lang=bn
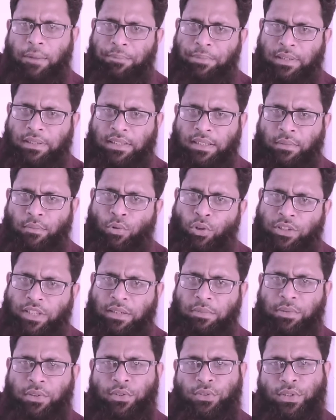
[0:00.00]
আপনাদের
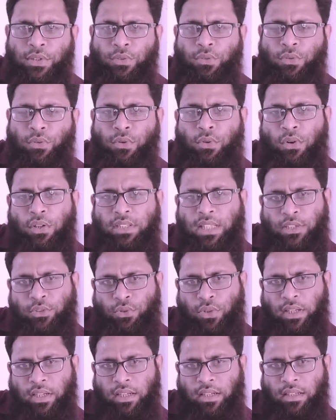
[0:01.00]
মতের বিরুদ্ধে কোনো কথা
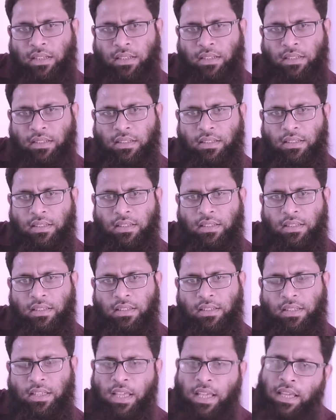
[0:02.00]
চলে গেলে
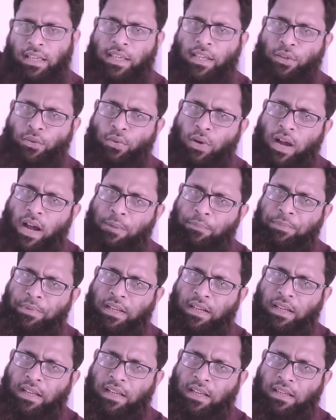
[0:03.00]
কিন্তু
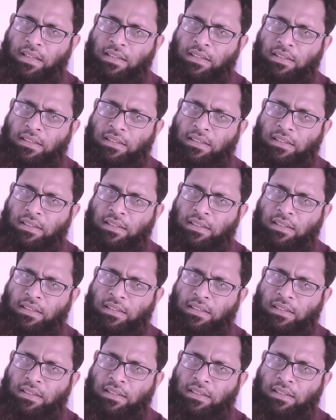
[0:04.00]
আপনারা